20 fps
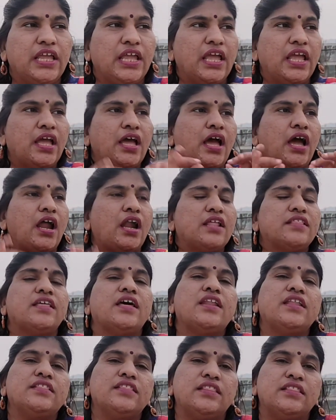ఏ
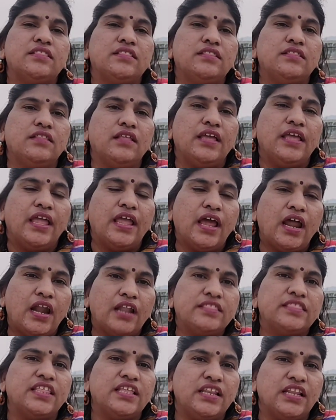ఆడదాని ఏ
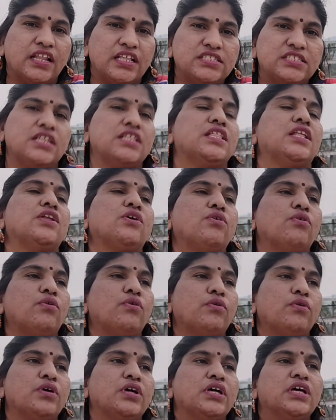ఆడ దీన్ని నచ్చలేదు అనుకో
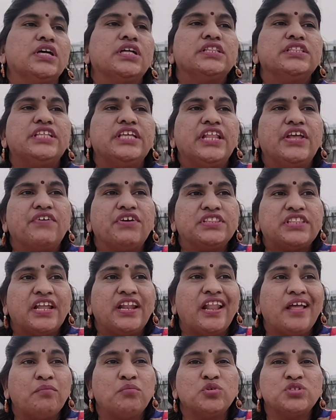దీని
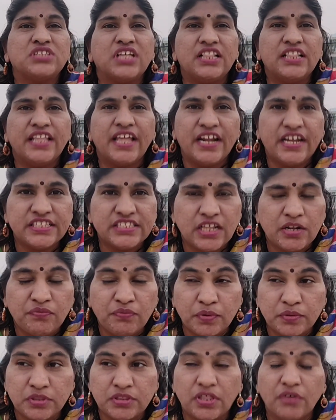ఎవతన్నా ముసల్దే అంటే చాలా
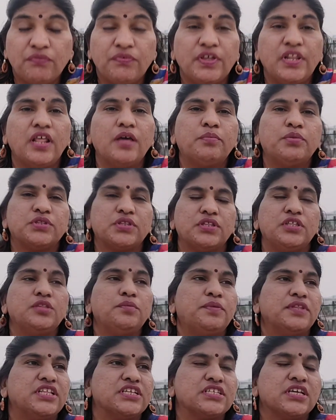పెద్ద ఫీల్ అయిపోతుంది
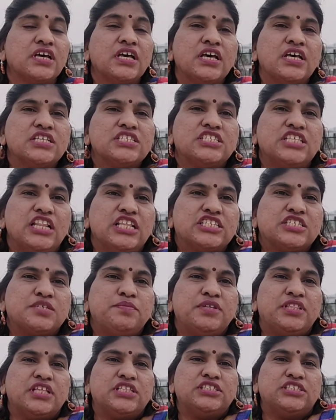ఇది పెద్ద
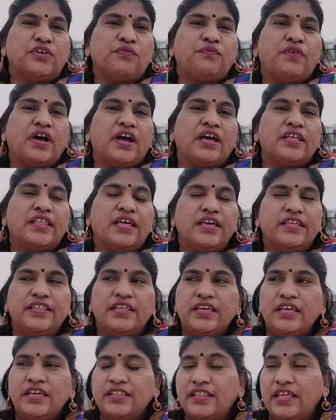సిలిస్మిత జఫా కదా
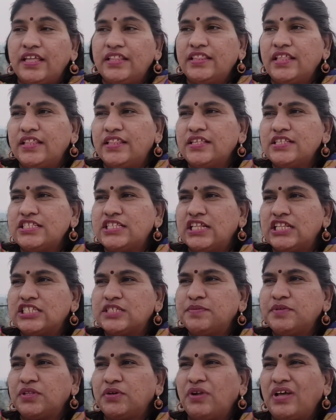ఇది ఇది ఏంటది
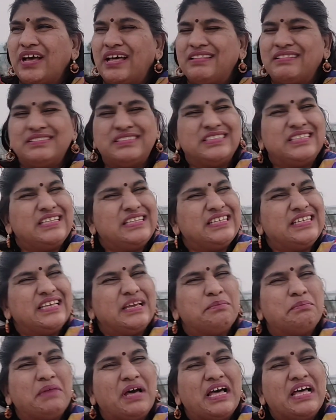సిలిస్మిత కూడా కాదు వచ్చి నీ
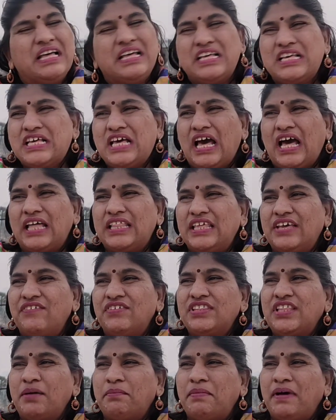అమ్మ అది
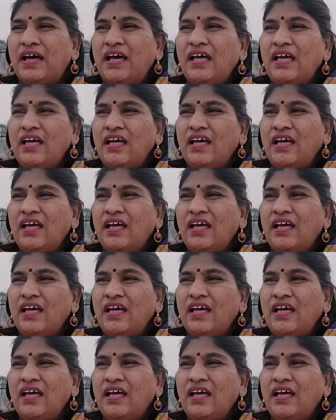ఎవతబ్బా